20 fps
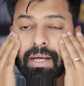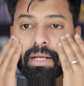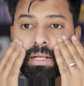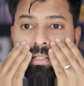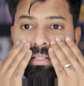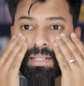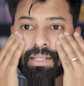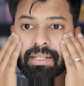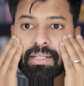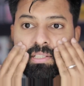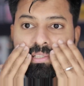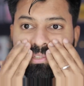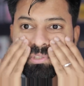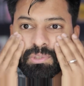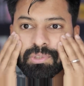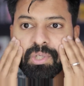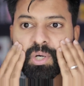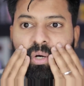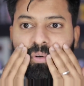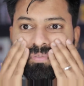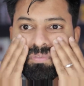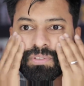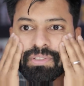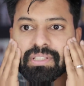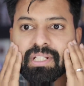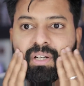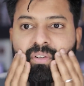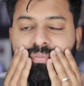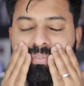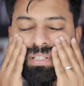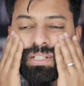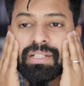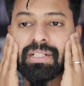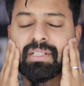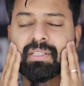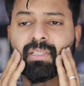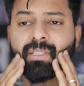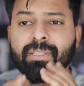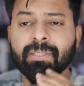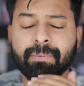அண்ட் நல்ல சாஃப்டாக ஃபீல்
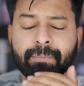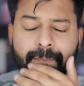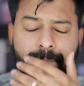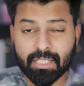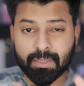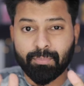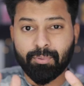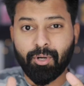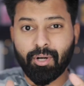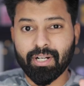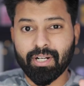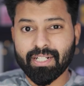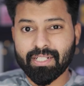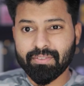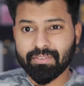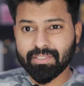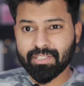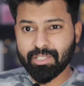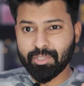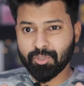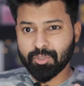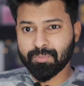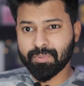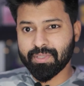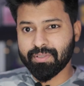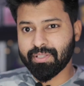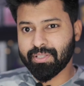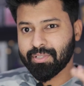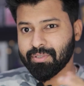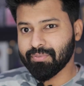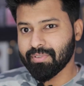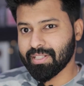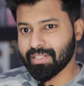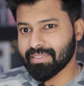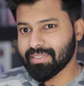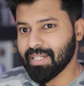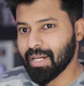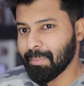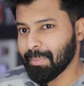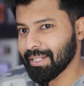ஆகுது அந்த ப்ராடக்ட் வந்துட்டு யூஸ் பண்ண வரைக்கும்
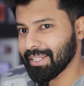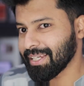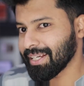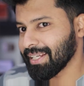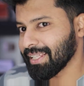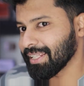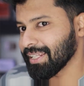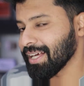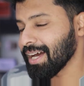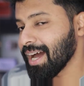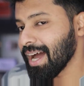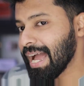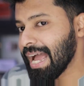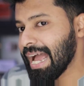வருத்தா அப்படின்னு கேட்டிங்கன்னா